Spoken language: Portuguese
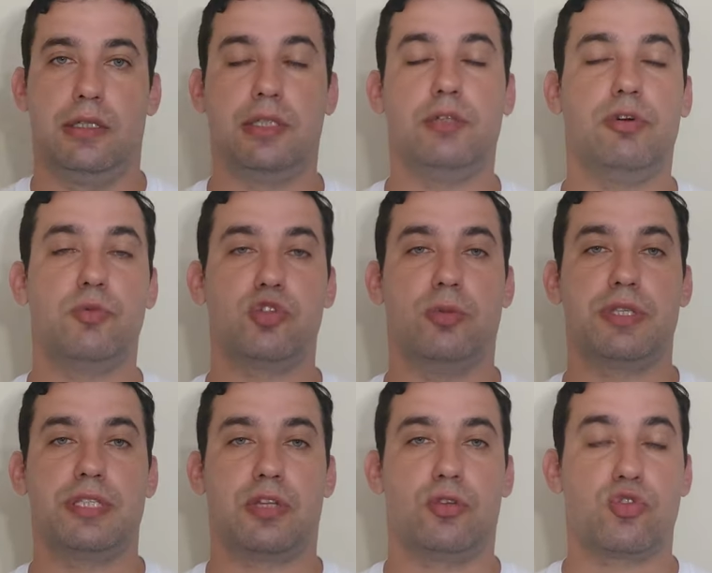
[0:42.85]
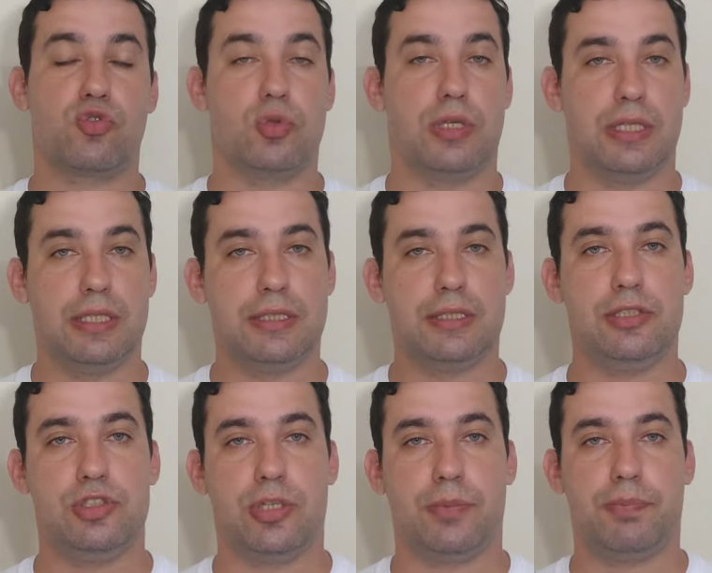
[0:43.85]
Então vamos começar o nosso
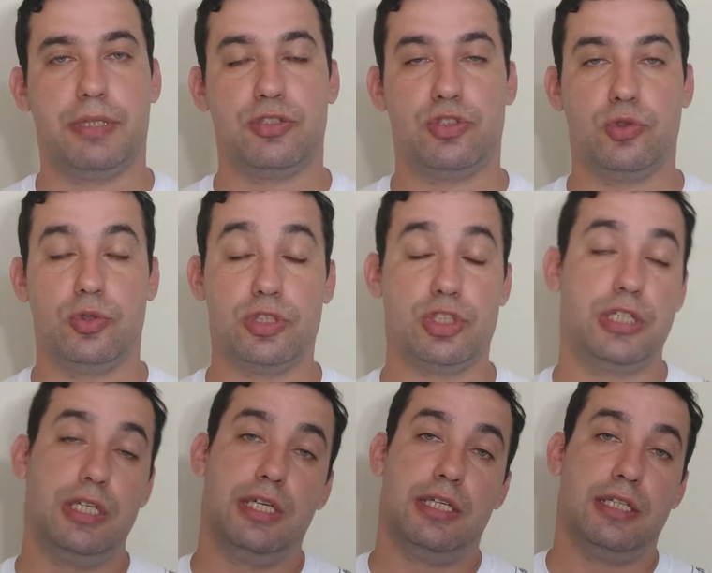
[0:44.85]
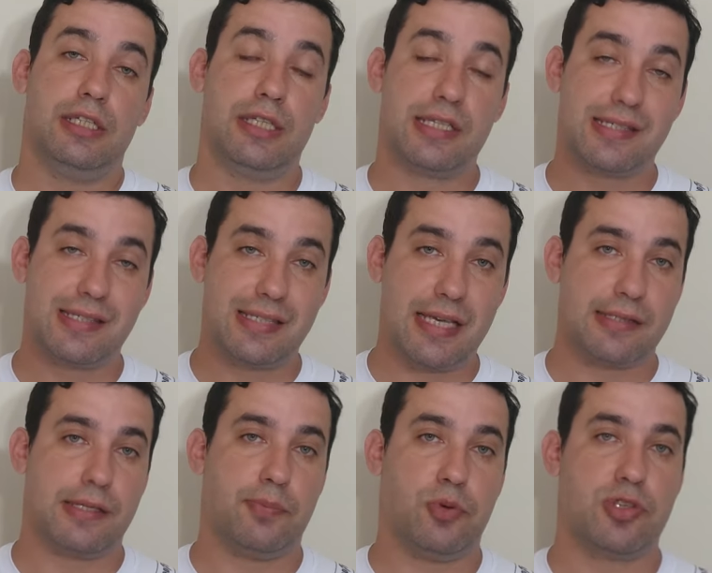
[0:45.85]
ranking GP de hoje e na
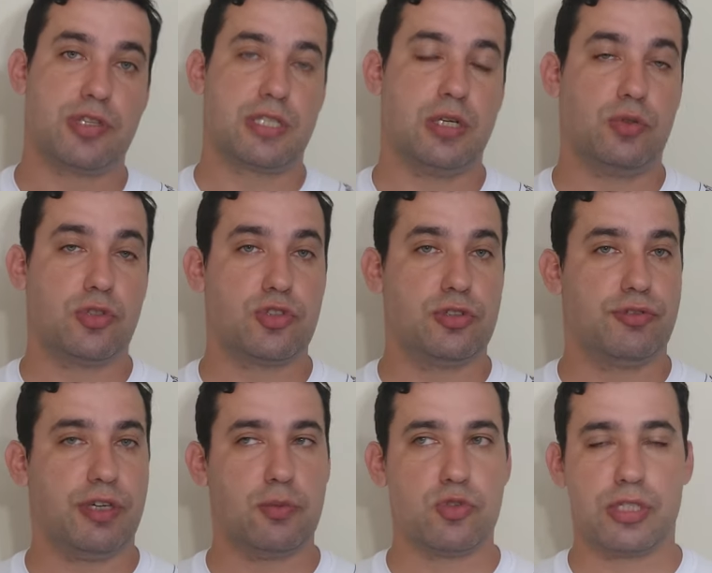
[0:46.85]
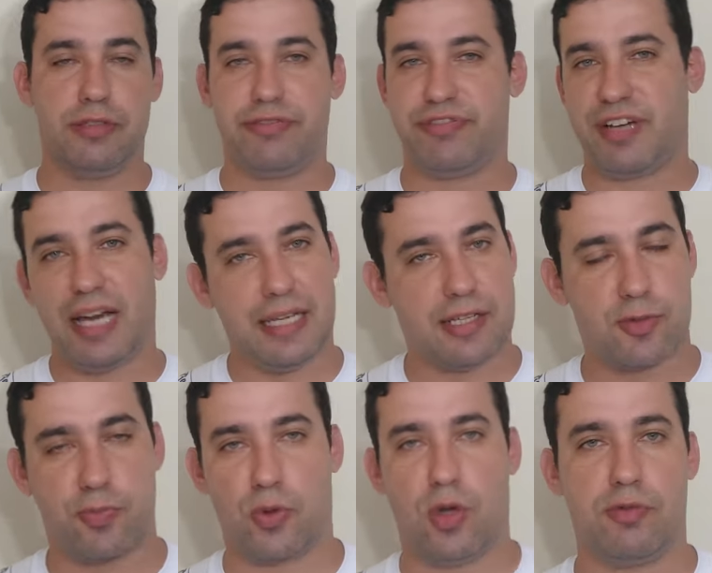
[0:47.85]
sexta posição nós tivemos aí
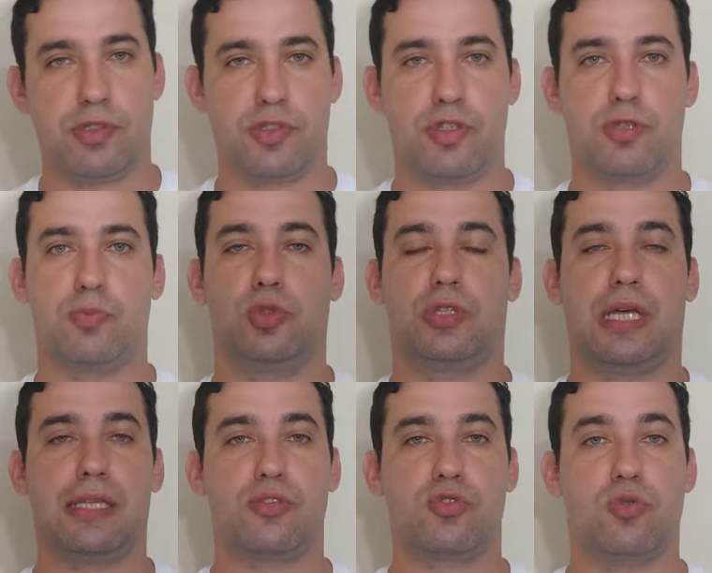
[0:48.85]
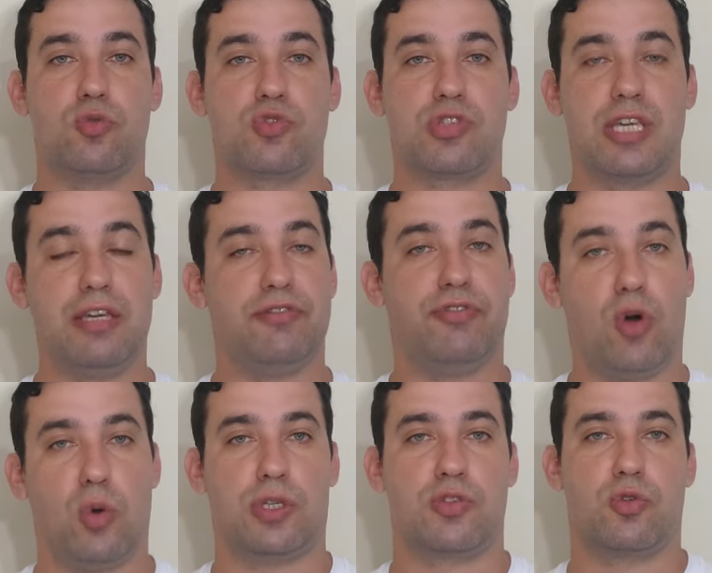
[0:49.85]
várias provas disputadas com 100
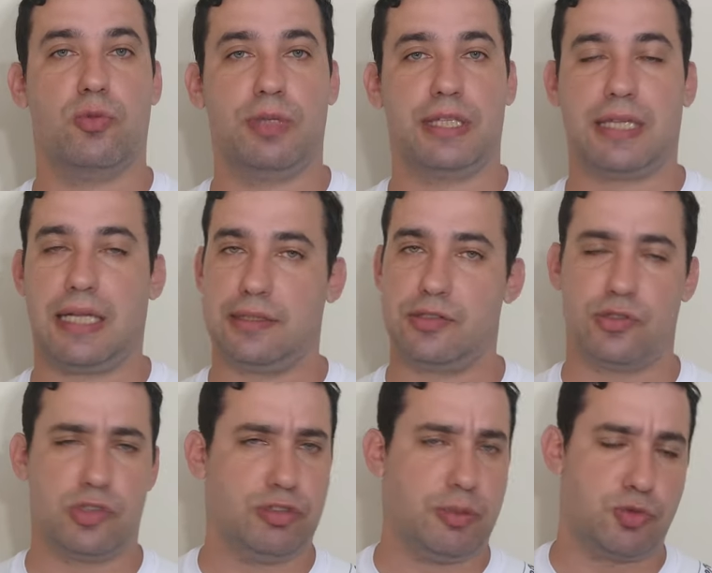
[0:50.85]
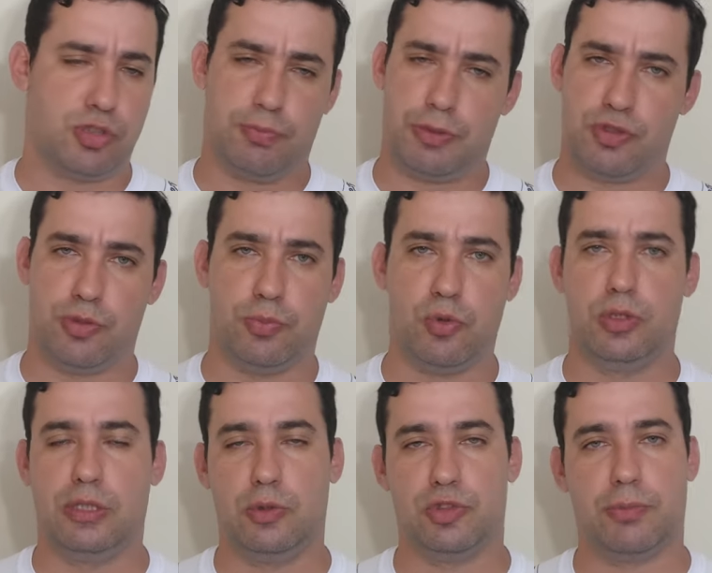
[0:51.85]
voltas completadas. Tivemos GPs de
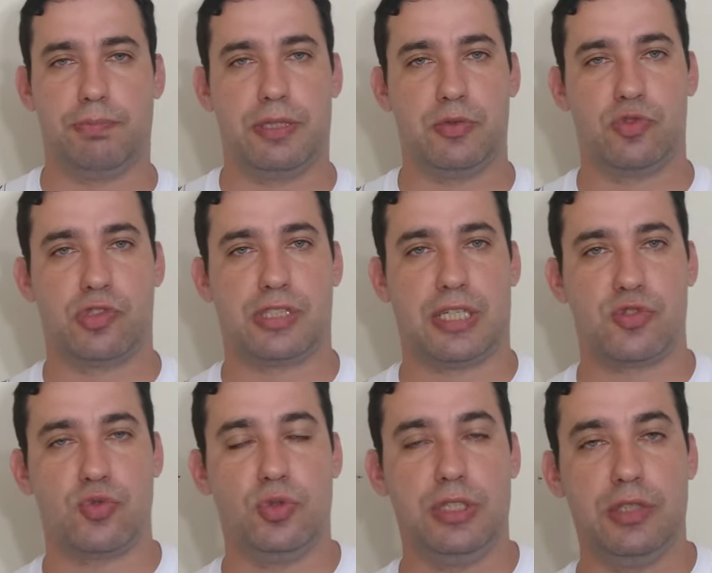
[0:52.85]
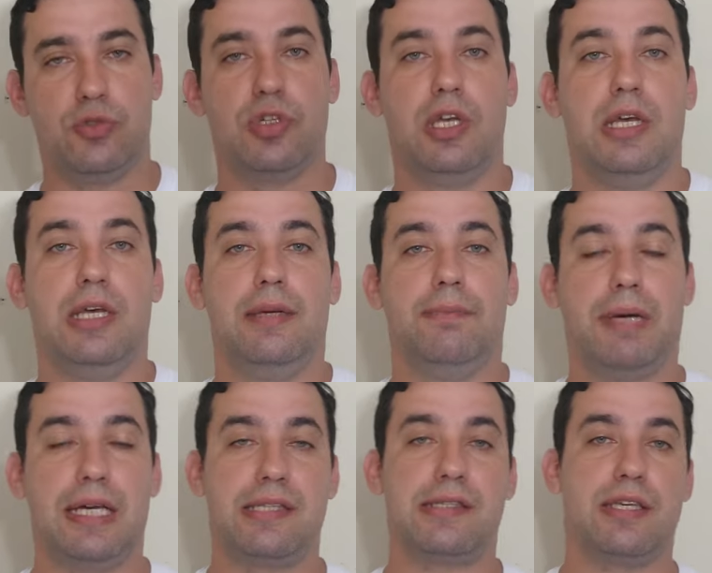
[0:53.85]
Mônaco, GP dos Estados Unidos,
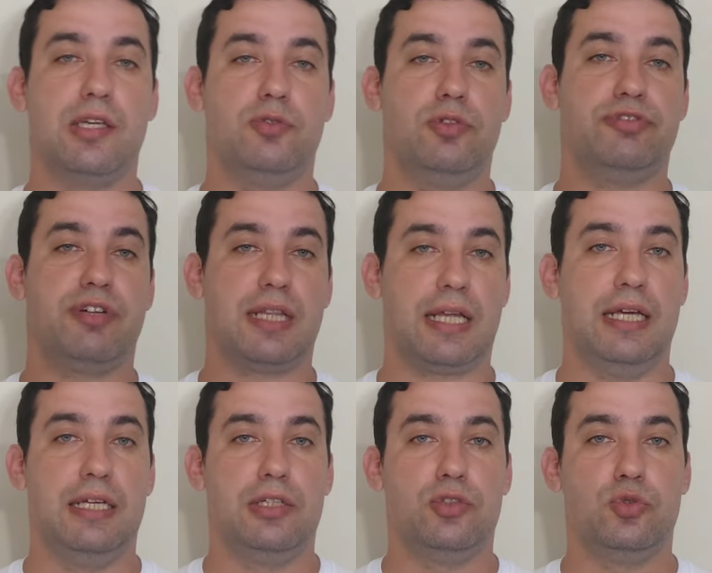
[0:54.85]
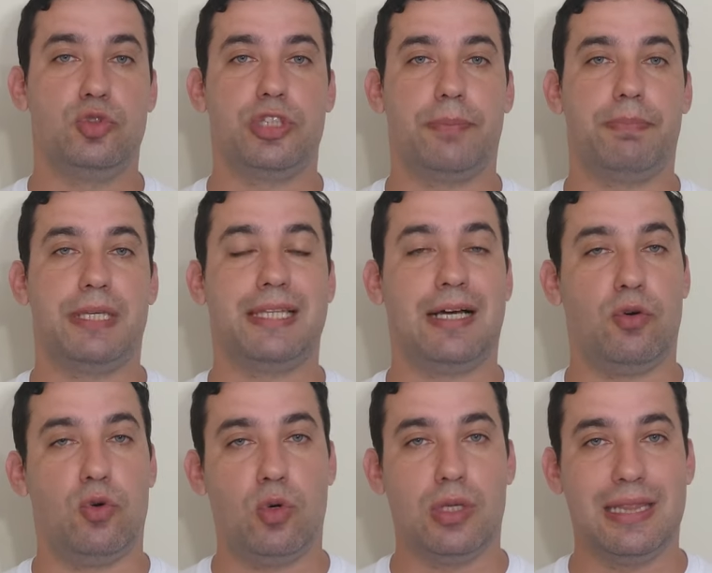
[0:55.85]
mas eu vou falar do GP
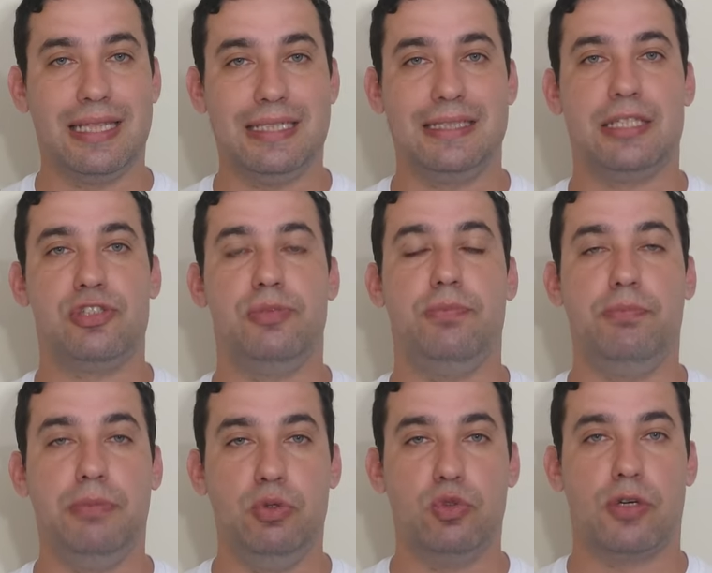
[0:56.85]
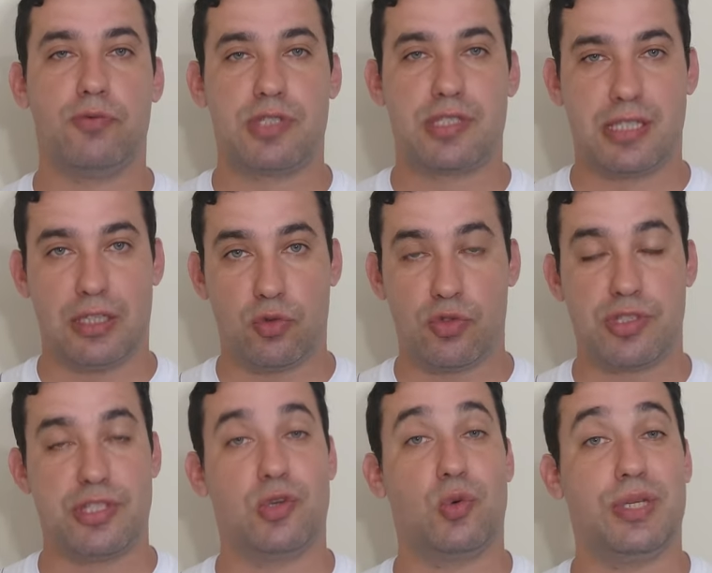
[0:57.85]
da Holanda de
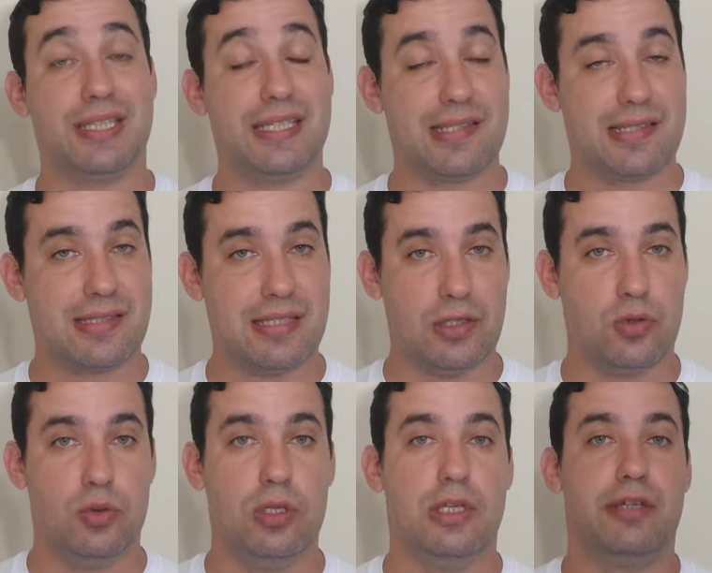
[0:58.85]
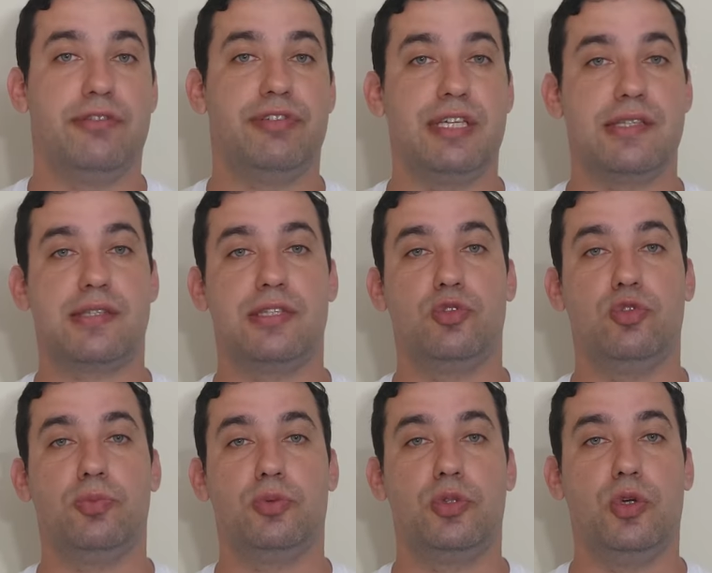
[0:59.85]
1955,
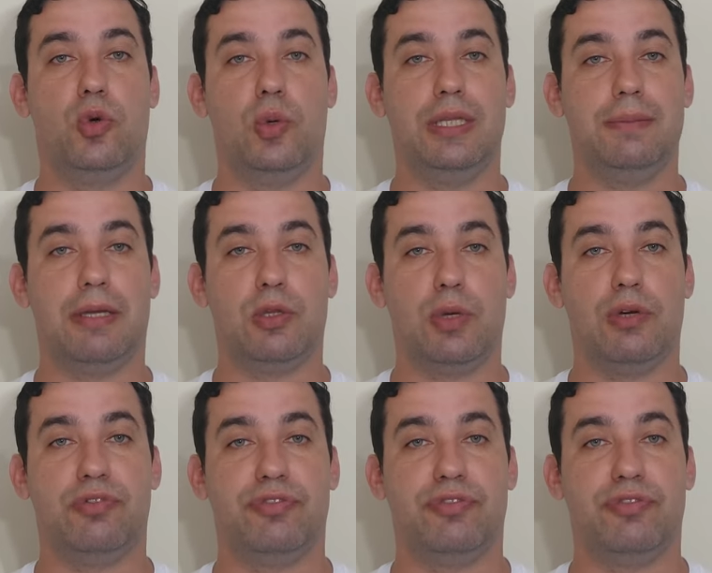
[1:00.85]
vencido por Juan Manuel